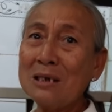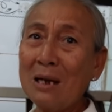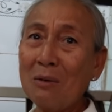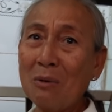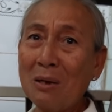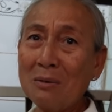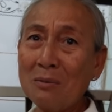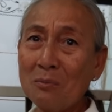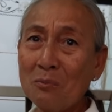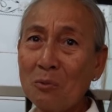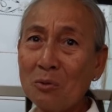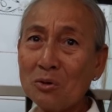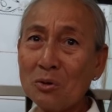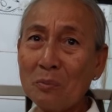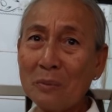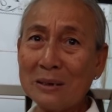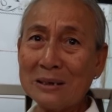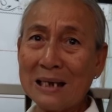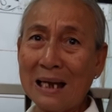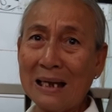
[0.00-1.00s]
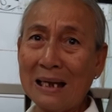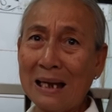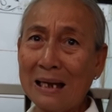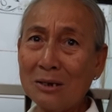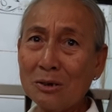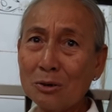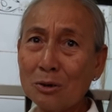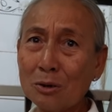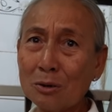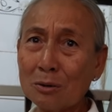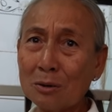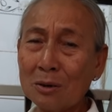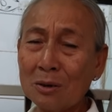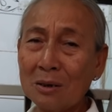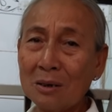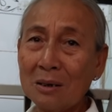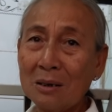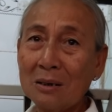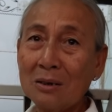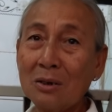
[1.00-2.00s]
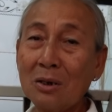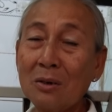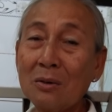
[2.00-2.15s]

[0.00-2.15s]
ra quán tôi mua cho mày trà lá được yeah.